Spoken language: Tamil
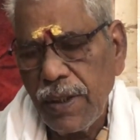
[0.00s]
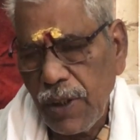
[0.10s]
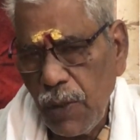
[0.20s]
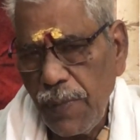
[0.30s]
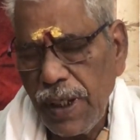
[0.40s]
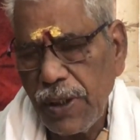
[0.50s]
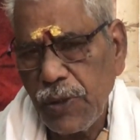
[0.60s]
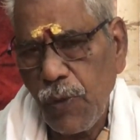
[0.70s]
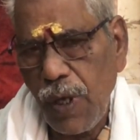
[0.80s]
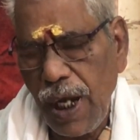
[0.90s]

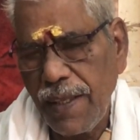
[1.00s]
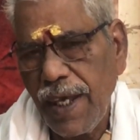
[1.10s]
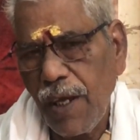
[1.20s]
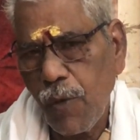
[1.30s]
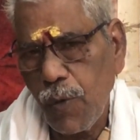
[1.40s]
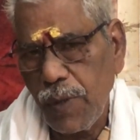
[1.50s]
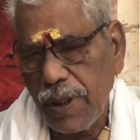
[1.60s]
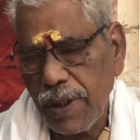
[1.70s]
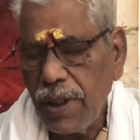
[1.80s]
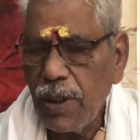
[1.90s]
திருமியச்சூர் லலிதா
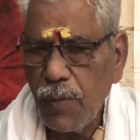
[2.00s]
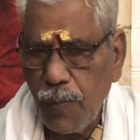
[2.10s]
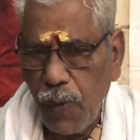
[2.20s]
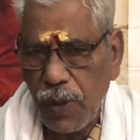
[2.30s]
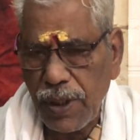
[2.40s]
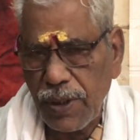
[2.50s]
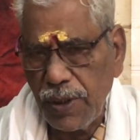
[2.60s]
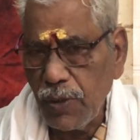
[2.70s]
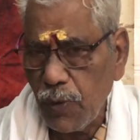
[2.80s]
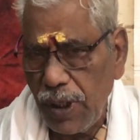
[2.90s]
கோவிலுக்கு
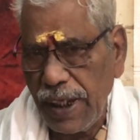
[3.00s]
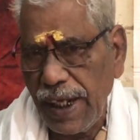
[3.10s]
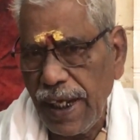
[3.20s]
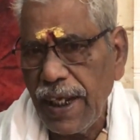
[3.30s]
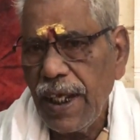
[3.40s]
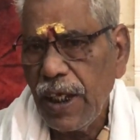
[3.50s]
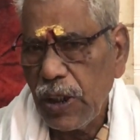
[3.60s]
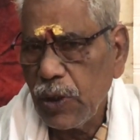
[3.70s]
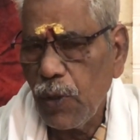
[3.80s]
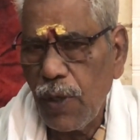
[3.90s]
போகிறதுன்னு சொல்லிக்கிறேன்
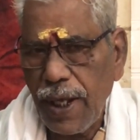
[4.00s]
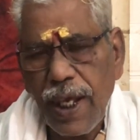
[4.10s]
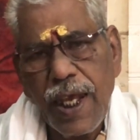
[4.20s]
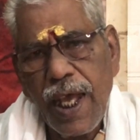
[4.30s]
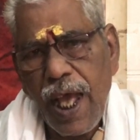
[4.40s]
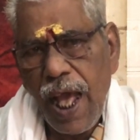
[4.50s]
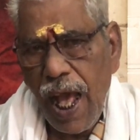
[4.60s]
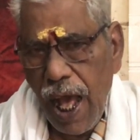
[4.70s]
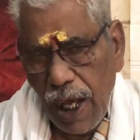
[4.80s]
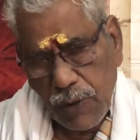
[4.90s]
இதோட
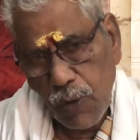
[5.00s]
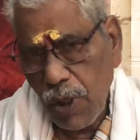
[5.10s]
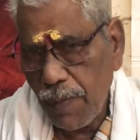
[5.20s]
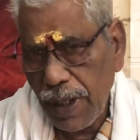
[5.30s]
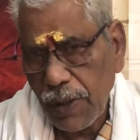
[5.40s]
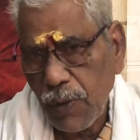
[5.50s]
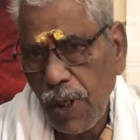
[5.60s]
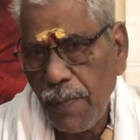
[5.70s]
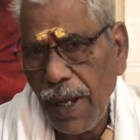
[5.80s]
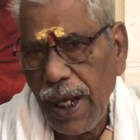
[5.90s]
அசோக
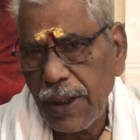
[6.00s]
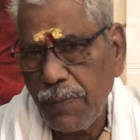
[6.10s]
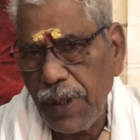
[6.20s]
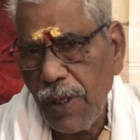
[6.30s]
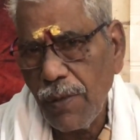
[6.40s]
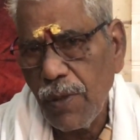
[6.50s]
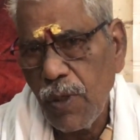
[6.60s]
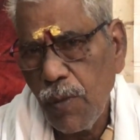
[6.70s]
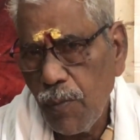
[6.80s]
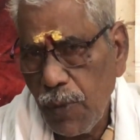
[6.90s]
மரத்தோட மகாத்மியம்
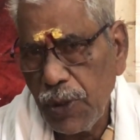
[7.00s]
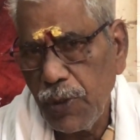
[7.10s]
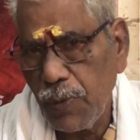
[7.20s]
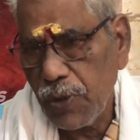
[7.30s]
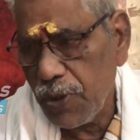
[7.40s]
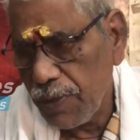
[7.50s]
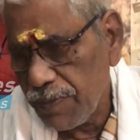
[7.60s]
புடிஞ்சு போச்சு